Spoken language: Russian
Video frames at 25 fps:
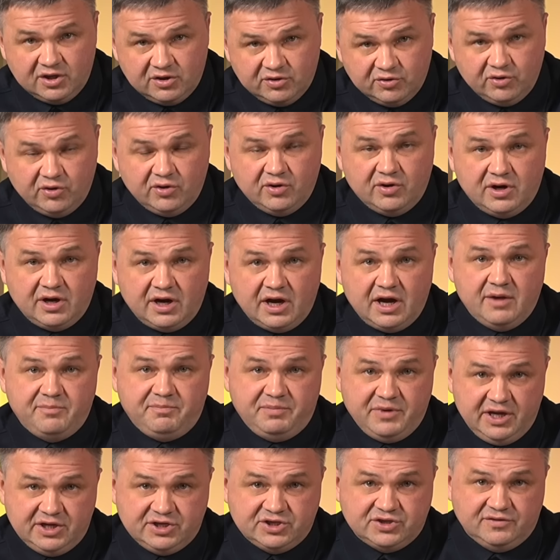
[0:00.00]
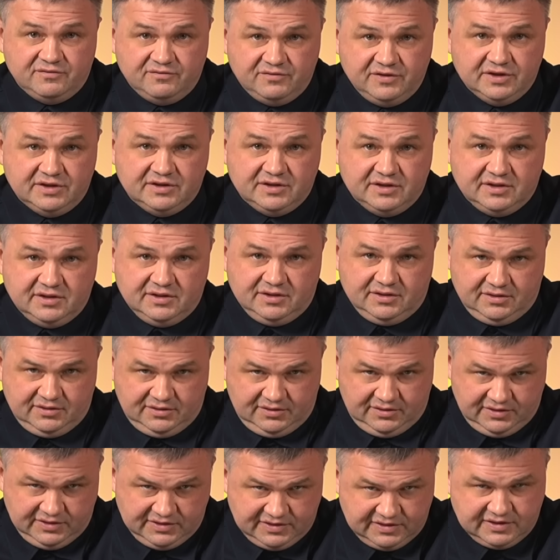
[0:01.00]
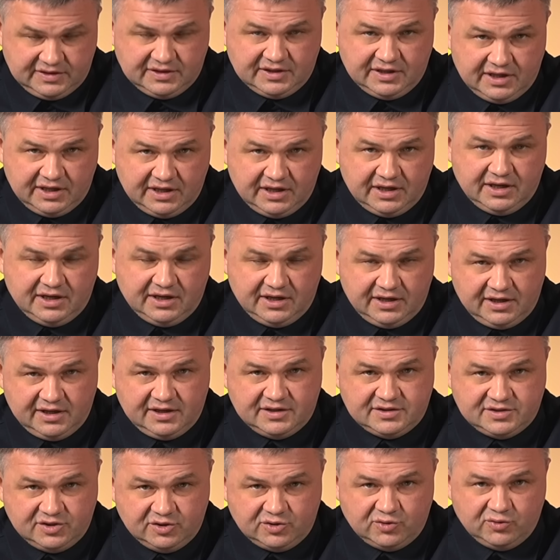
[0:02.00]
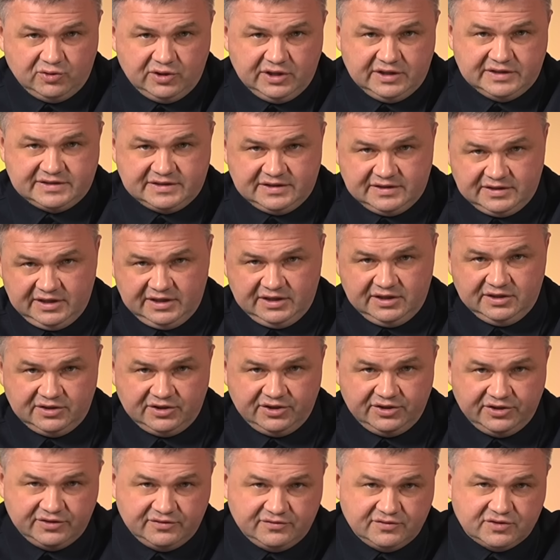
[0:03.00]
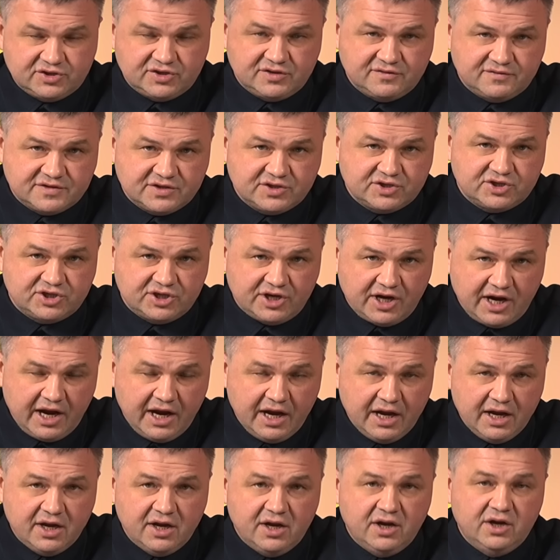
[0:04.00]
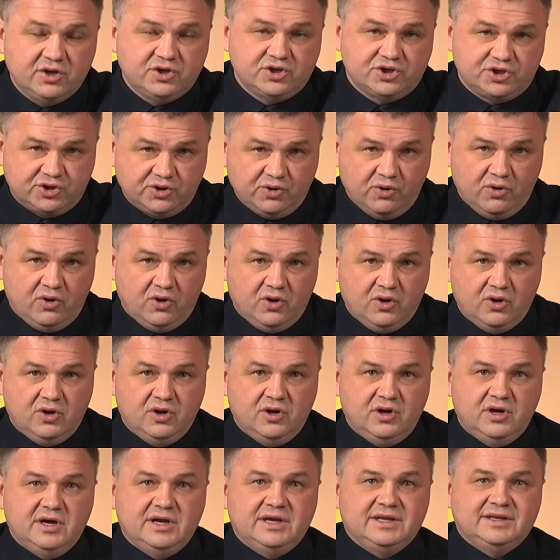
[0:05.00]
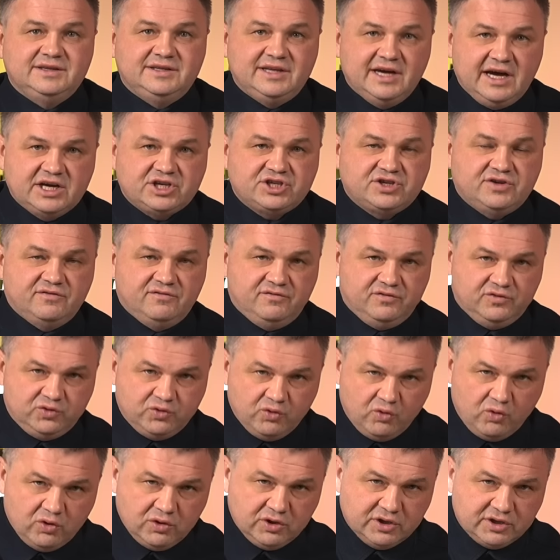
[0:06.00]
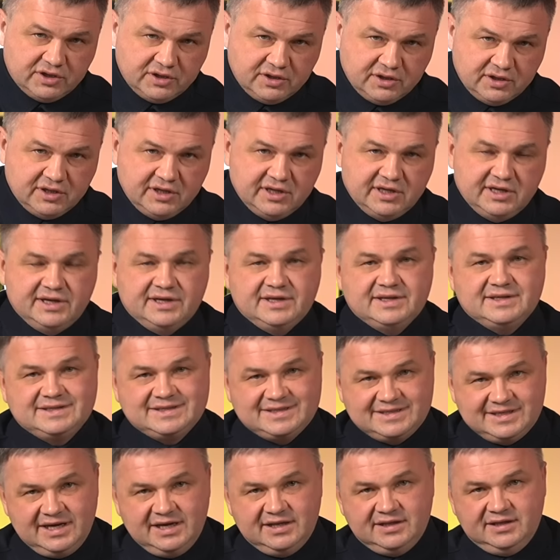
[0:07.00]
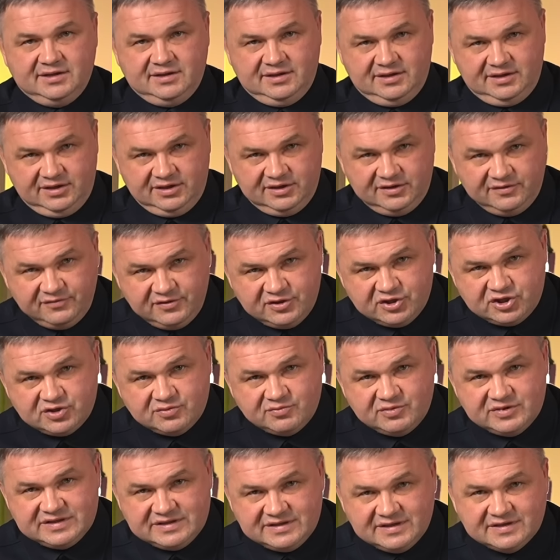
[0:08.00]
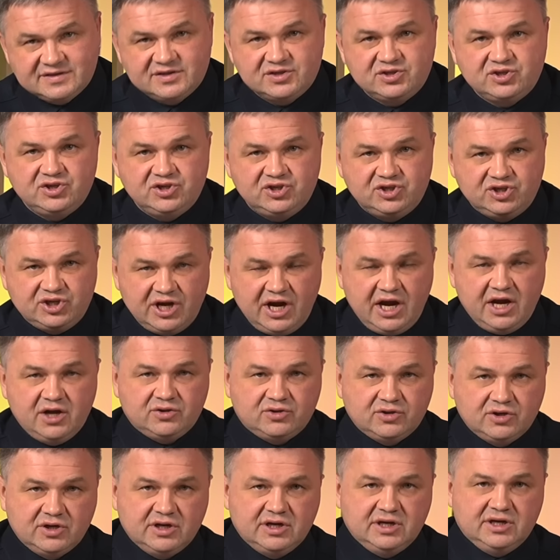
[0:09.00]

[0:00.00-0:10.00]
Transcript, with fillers: Но, опять же, видно из э, ситуации на рынке недвижимости в США, что даже в долларах цены на недвижимость не защищают